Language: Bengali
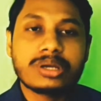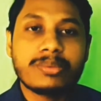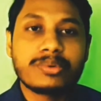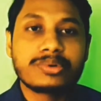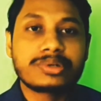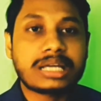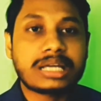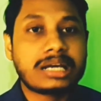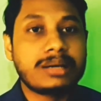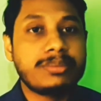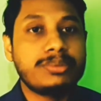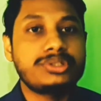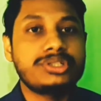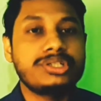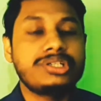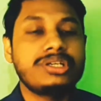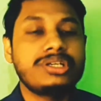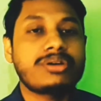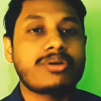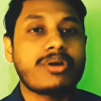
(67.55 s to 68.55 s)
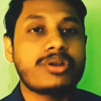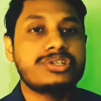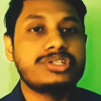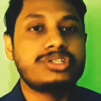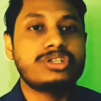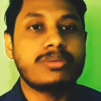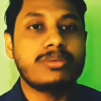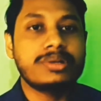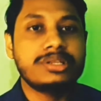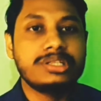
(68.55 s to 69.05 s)
এবং টাকা পয়সা নিয়ে কলেজে
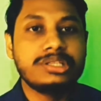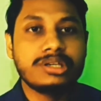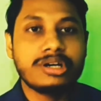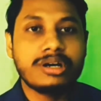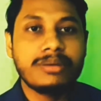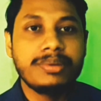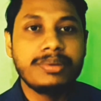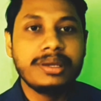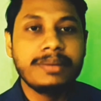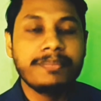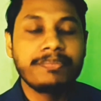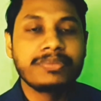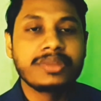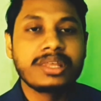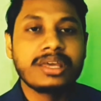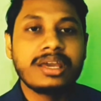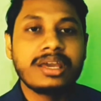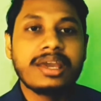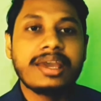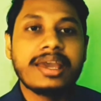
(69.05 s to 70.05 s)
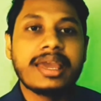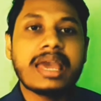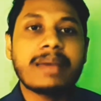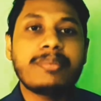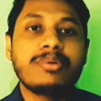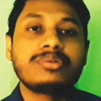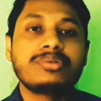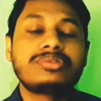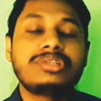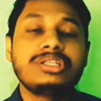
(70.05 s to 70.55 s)
জমা দিতে হবে
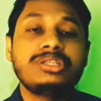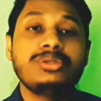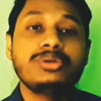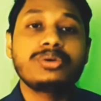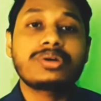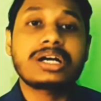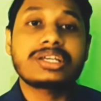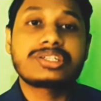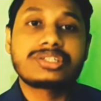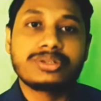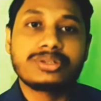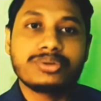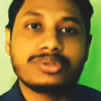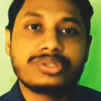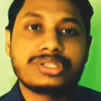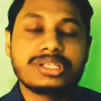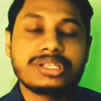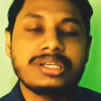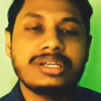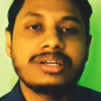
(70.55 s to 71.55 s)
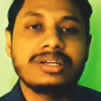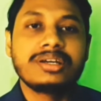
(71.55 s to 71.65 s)
এবং তৃতীয় কাজটি হচ্ছে